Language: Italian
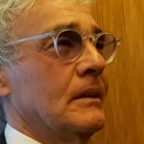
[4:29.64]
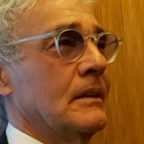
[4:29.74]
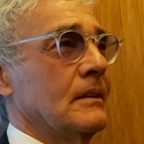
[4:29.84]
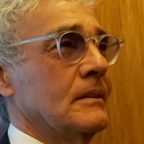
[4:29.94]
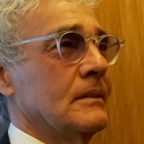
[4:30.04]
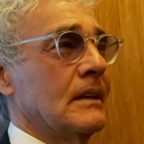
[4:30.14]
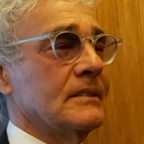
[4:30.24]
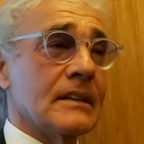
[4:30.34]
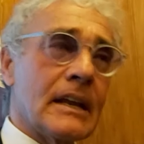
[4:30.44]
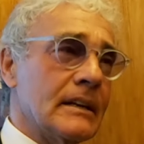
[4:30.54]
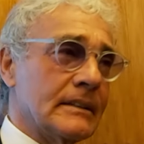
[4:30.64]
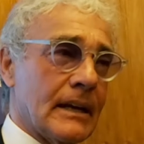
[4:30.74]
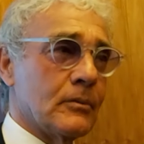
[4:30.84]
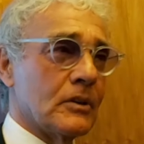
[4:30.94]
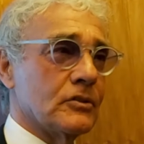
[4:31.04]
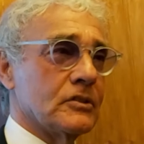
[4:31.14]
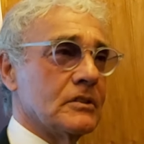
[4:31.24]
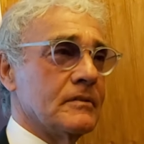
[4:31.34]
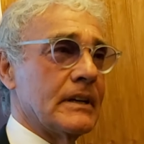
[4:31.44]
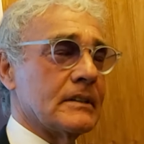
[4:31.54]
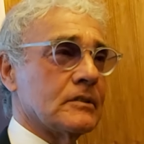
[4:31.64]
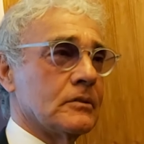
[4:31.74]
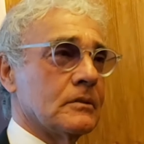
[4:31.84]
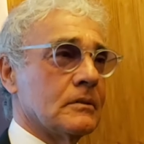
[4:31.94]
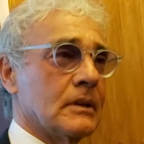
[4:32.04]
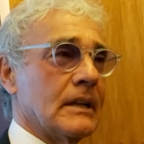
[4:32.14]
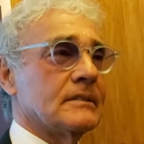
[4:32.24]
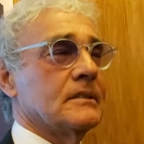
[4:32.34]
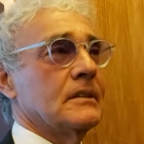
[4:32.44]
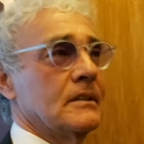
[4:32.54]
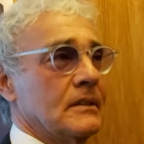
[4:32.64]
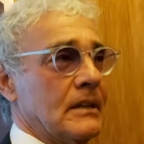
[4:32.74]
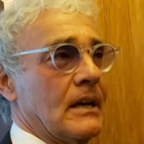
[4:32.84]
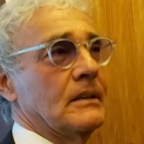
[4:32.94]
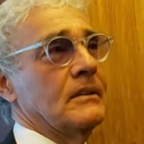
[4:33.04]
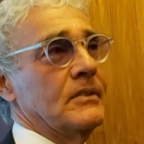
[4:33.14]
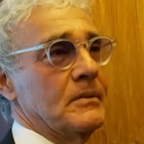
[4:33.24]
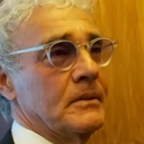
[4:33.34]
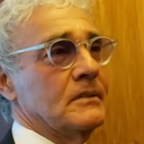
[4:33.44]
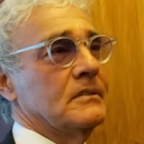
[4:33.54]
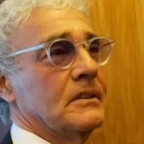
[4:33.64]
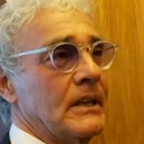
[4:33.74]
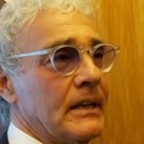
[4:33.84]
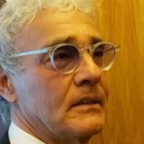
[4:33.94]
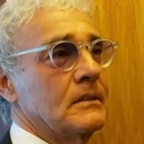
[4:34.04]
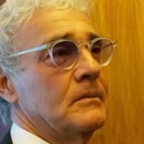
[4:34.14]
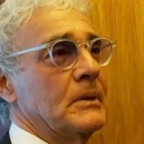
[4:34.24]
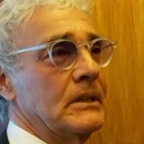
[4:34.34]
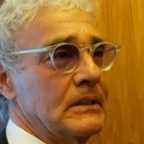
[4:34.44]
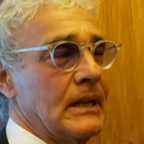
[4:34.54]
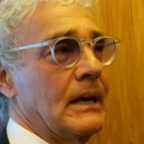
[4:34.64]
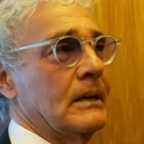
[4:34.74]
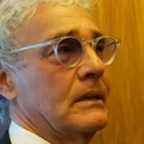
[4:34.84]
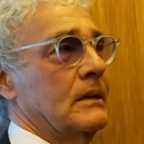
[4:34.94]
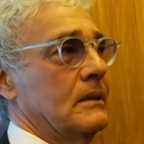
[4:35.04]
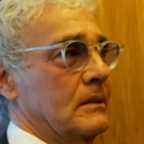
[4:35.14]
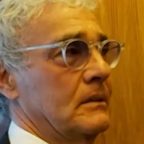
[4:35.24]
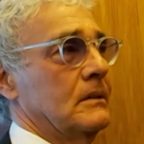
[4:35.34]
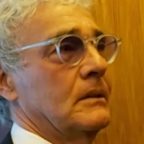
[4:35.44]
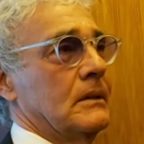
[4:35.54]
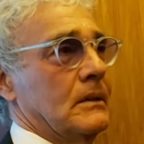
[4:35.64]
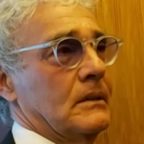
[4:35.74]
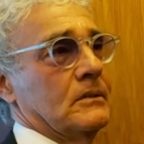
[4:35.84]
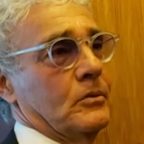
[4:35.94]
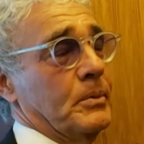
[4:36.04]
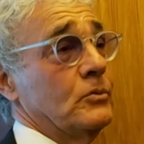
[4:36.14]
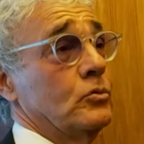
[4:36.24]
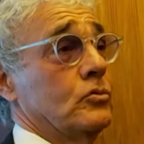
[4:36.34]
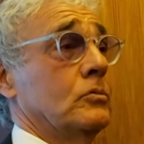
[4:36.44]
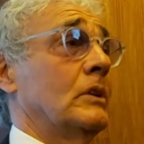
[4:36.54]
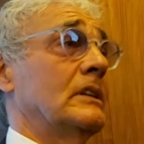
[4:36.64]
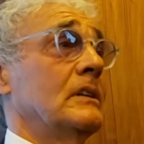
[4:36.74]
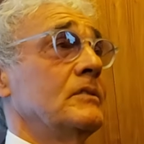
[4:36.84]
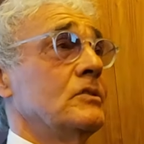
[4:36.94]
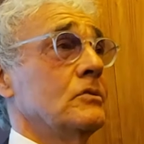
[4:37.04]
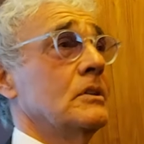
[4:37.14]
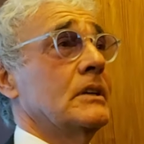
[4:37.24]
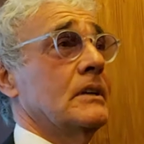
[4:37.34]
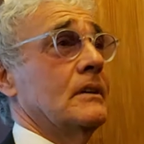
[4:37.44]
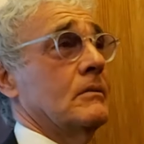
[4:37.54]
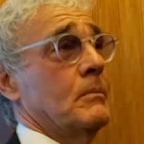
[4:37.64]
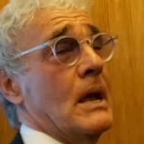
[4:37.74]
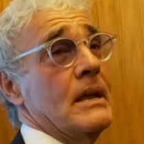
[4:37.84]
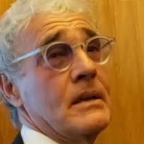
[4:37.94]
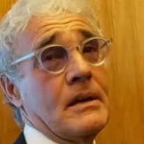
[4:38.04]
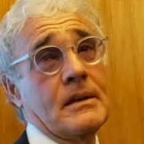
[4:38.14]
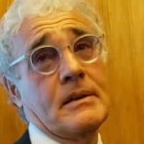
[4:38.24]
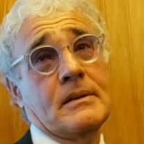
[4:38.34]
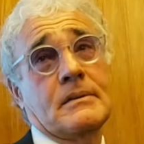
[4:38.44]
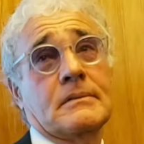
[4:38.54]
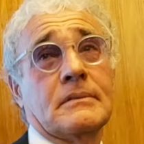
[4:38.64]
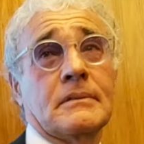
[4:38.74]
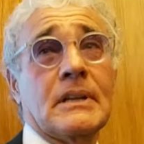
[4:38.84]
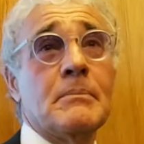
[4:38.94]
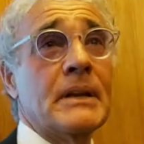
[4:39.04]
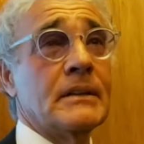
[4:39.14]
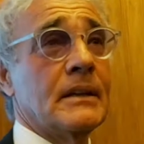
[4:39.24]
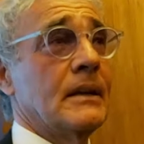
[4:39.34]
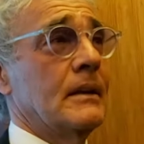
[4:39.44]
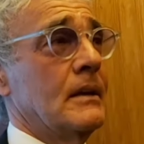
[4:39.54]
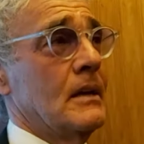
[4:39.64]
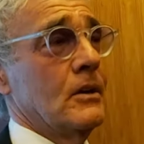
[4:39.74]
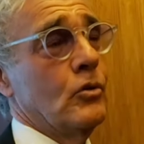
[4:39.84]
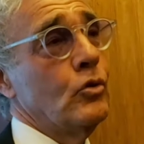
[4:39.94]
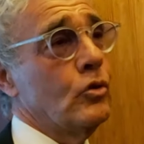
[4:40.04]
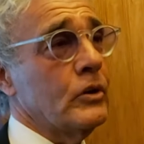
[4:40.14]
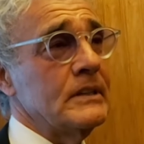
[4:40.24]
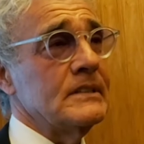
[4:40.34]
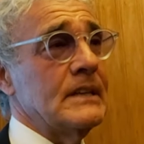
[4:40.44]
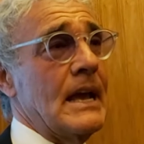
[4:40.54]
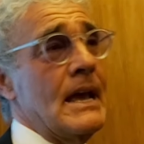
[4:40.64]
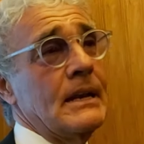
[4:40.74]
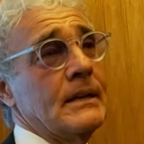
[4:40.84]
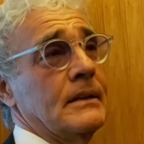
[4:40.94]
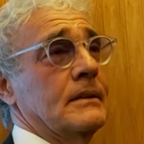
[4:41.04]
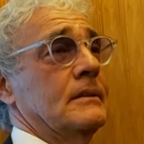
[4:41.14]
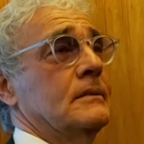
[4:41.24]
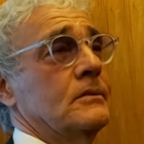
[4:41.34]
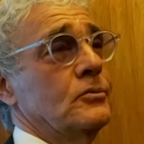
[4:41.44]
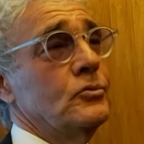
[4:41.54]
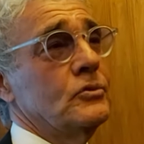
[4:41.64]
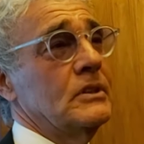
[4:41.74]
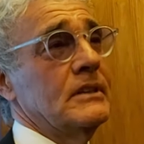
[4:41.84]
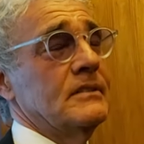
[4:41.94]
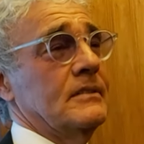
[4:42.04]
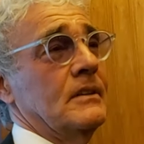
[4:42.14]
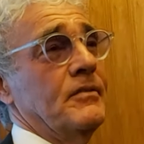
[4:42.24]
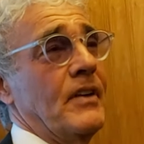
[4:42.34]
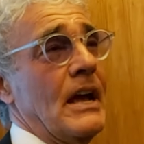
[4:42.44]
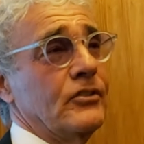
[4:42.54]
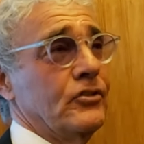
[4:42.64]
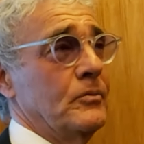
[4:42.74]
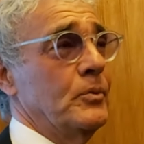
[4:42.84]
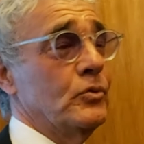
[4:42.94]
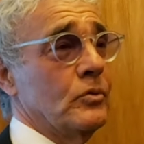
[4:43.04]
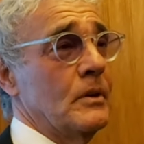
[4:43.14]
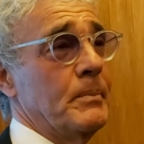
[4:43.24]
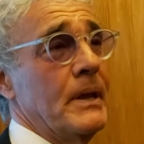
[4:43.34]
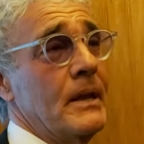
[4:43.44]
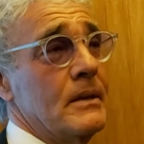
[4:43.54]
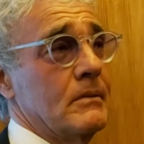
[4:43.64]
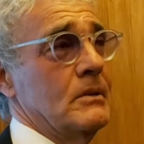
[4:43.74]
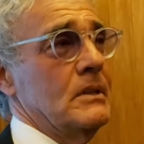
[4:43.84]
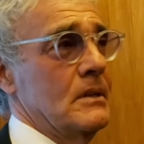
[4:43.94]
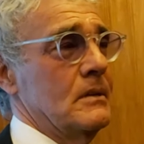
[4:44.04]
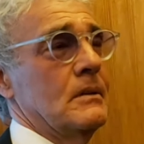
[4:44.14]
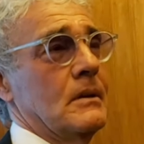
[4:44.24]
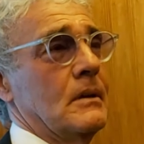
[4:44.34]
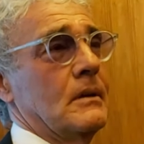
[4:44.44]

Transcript: Eh, la serialità è qualcosa di diverso. Nella serialità devi sederti, meditare, soprattutto in una televisione che ormai è talmente concorrenziale su tutte le, le fasce, in più sulle pay, quindi